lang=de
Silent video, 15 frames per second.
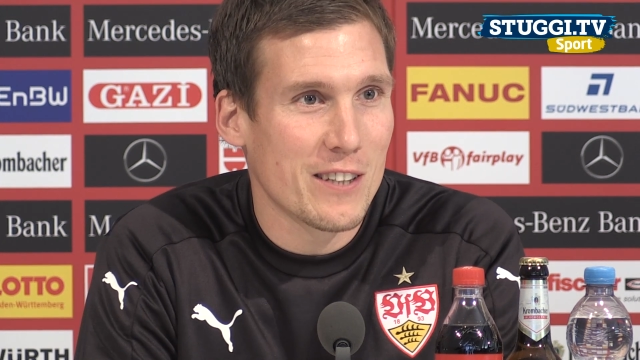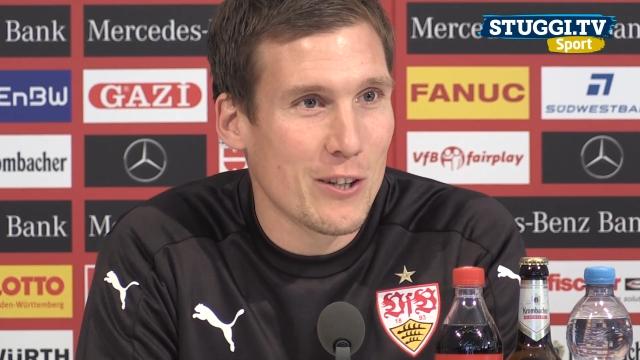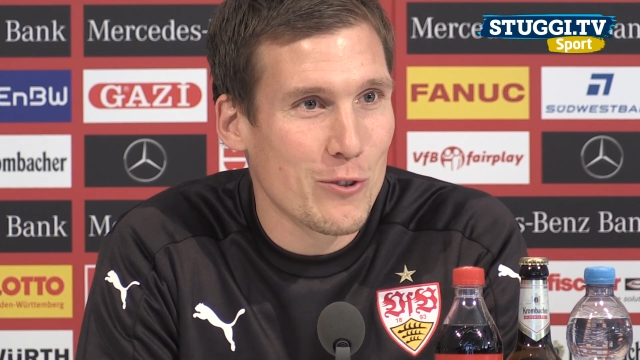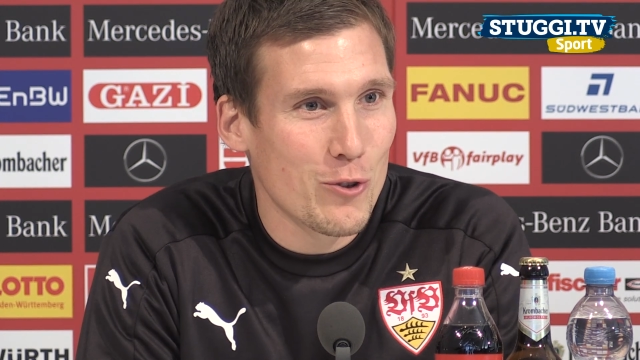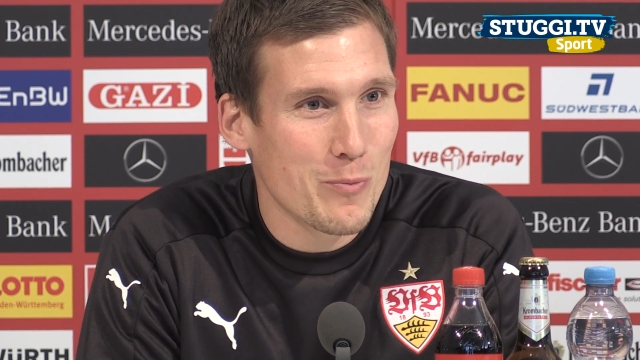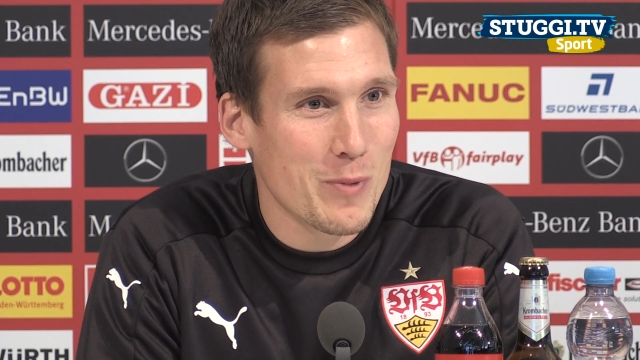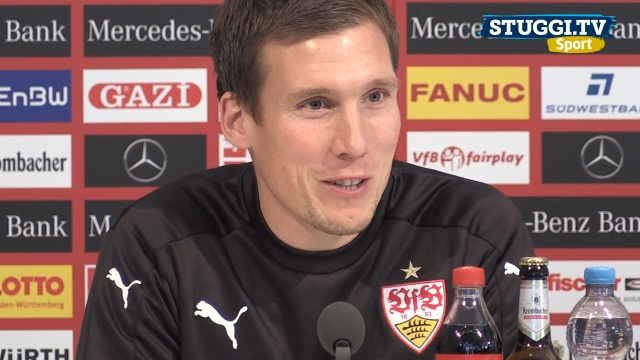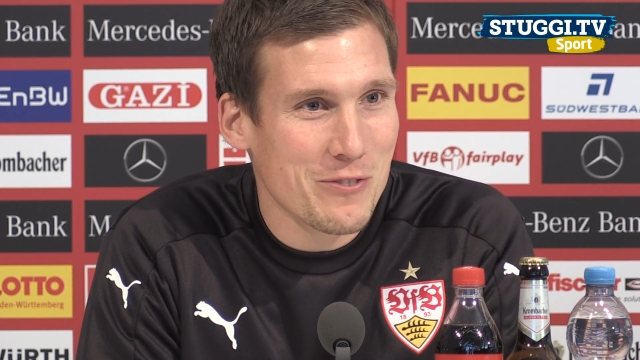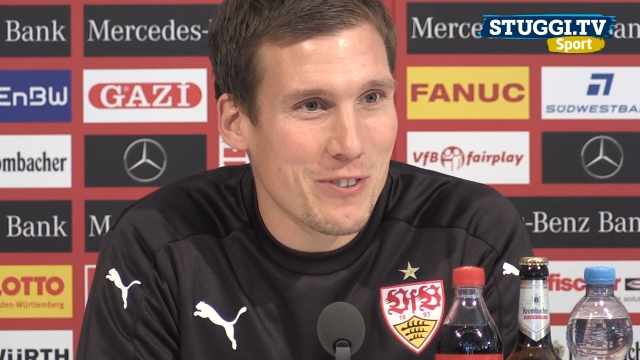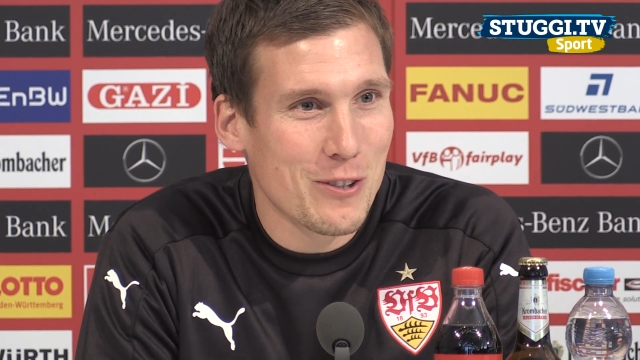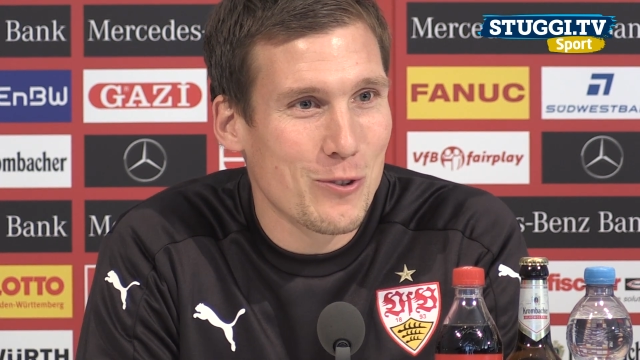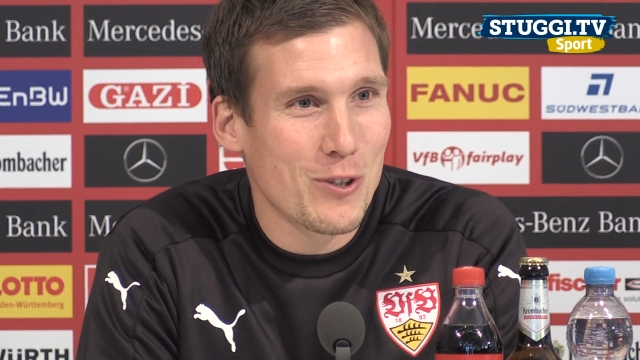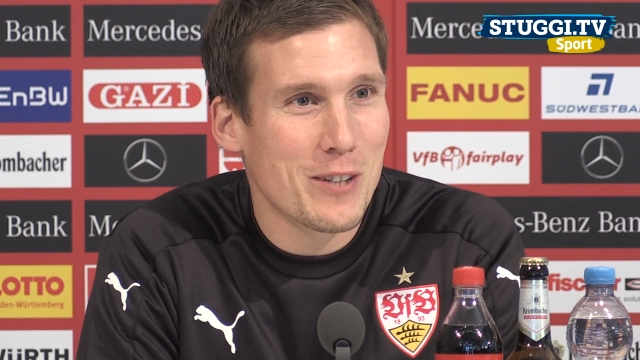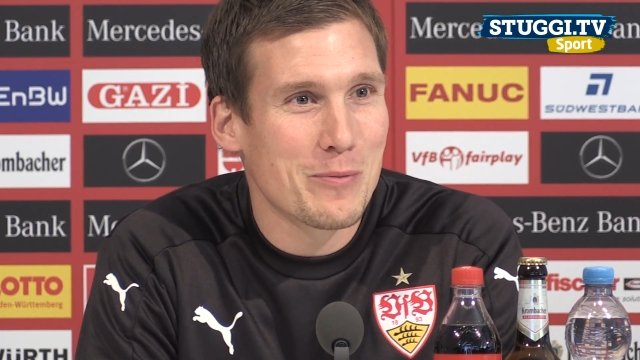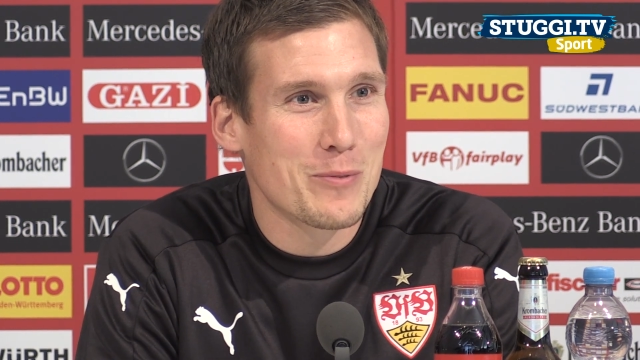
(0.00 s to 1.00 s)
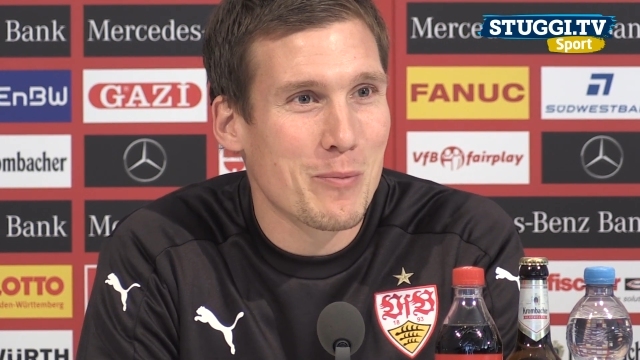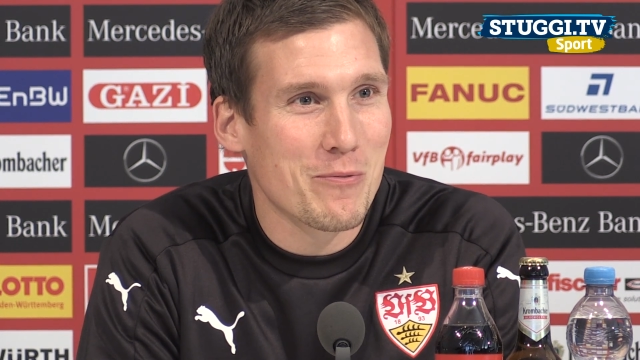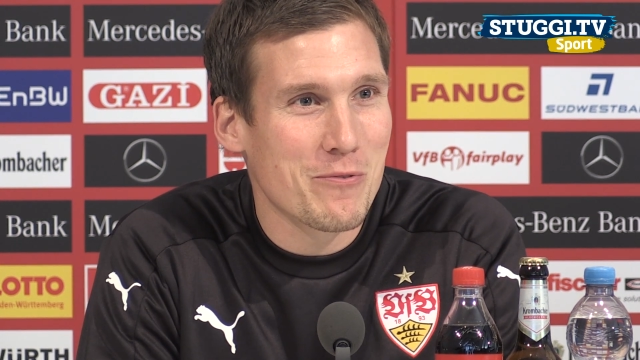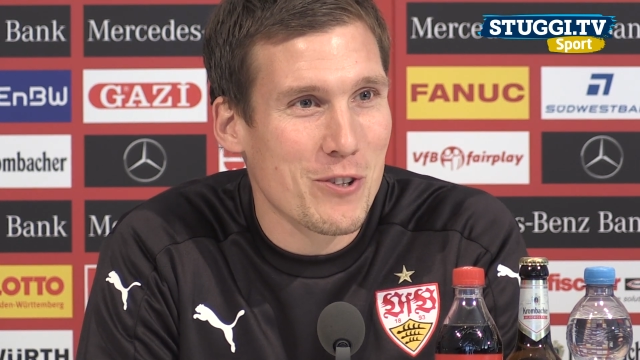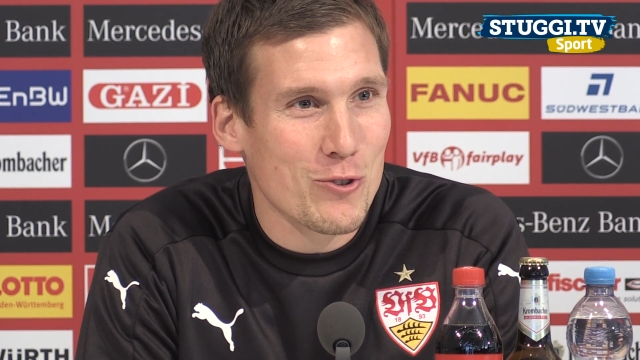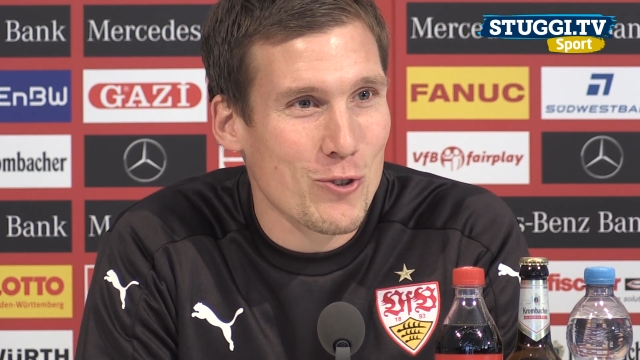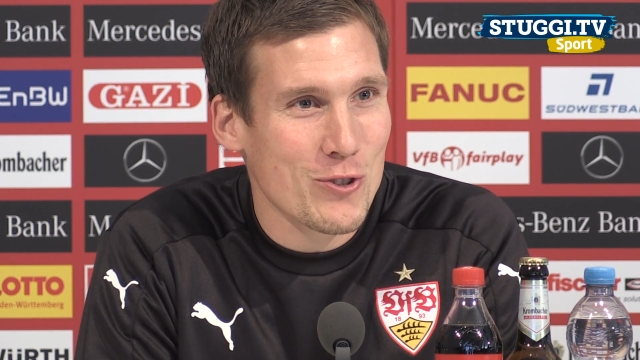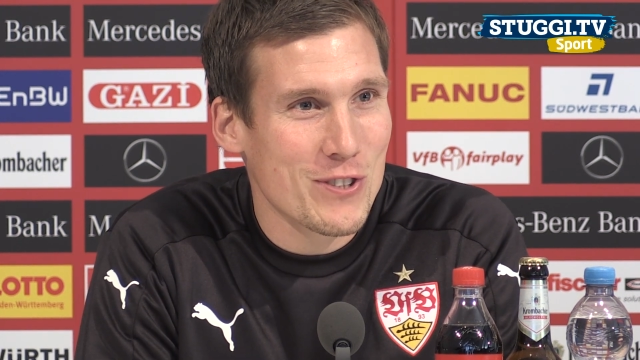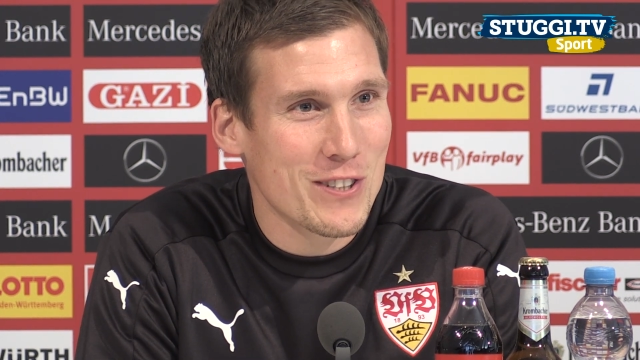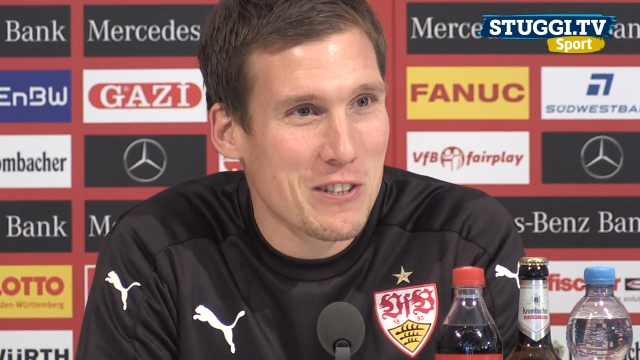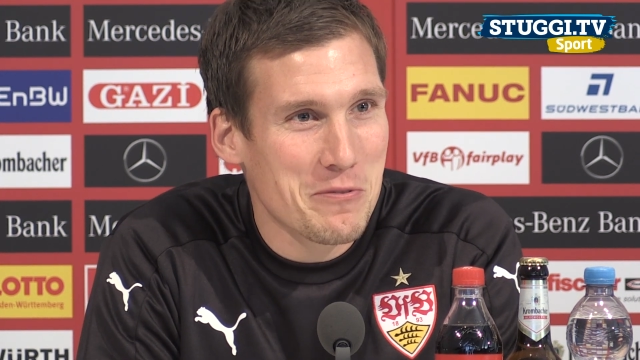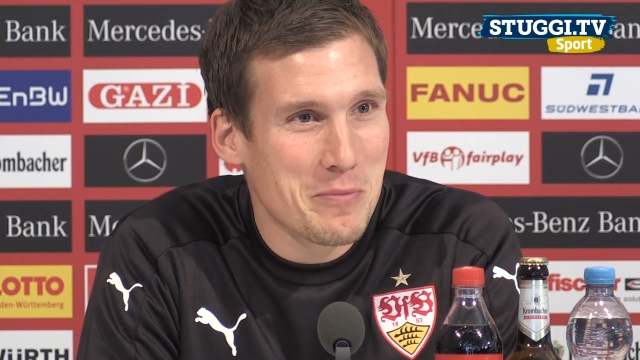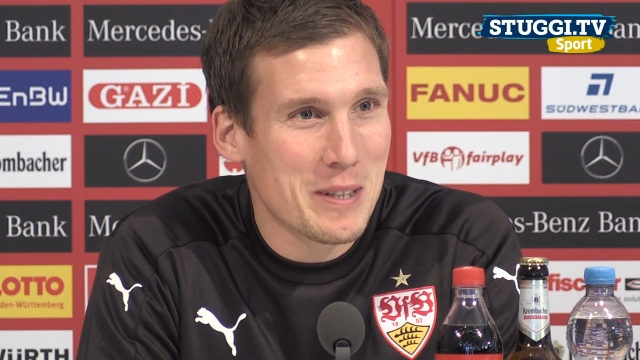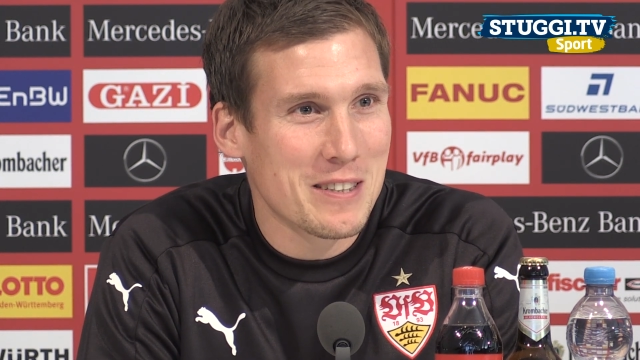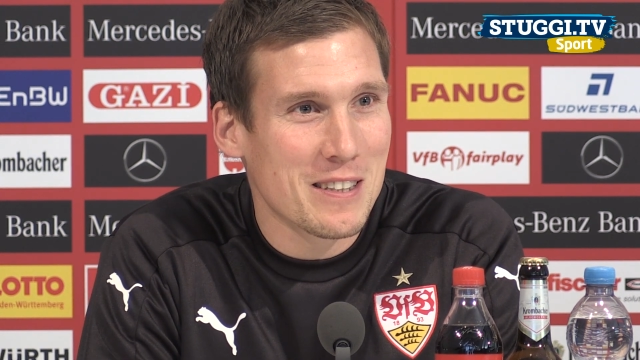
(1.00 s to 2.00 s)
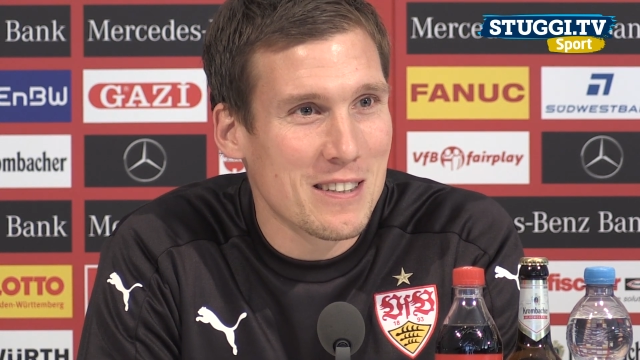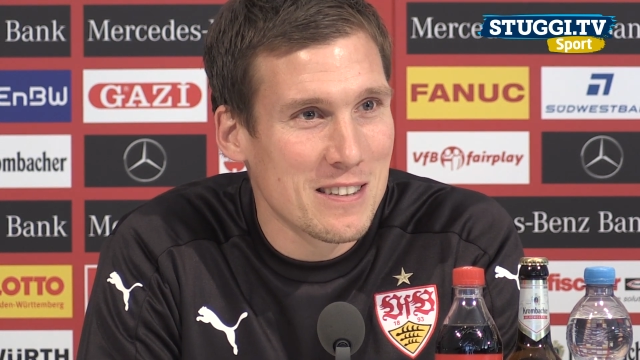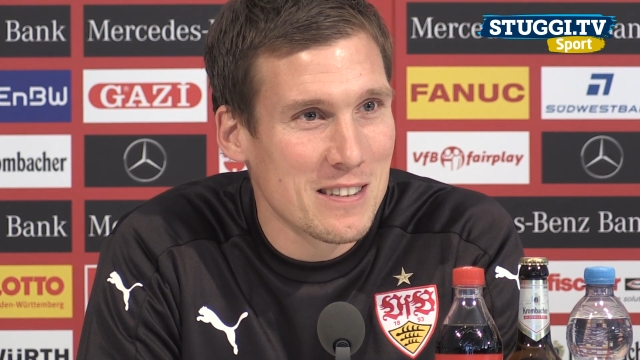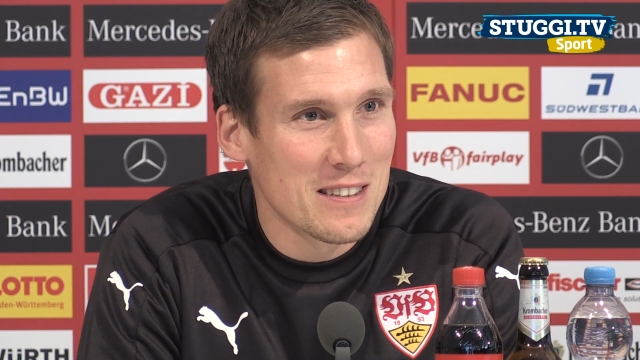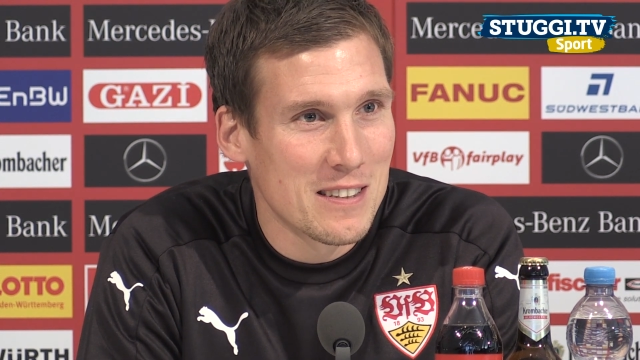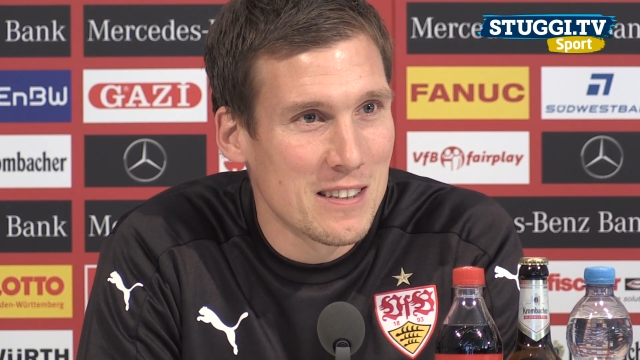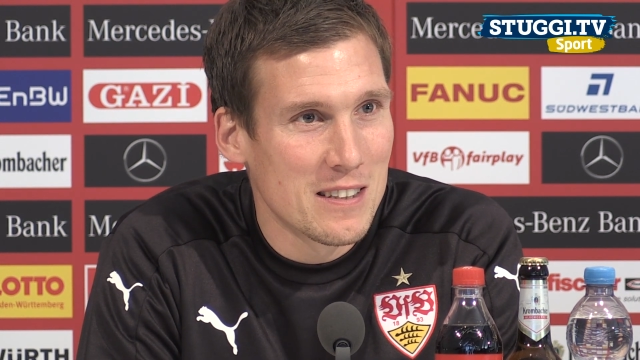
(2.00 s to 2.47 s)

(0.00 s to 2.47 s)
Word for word: gegen Nürnberg verloren mit einem verschossenen Elfmeter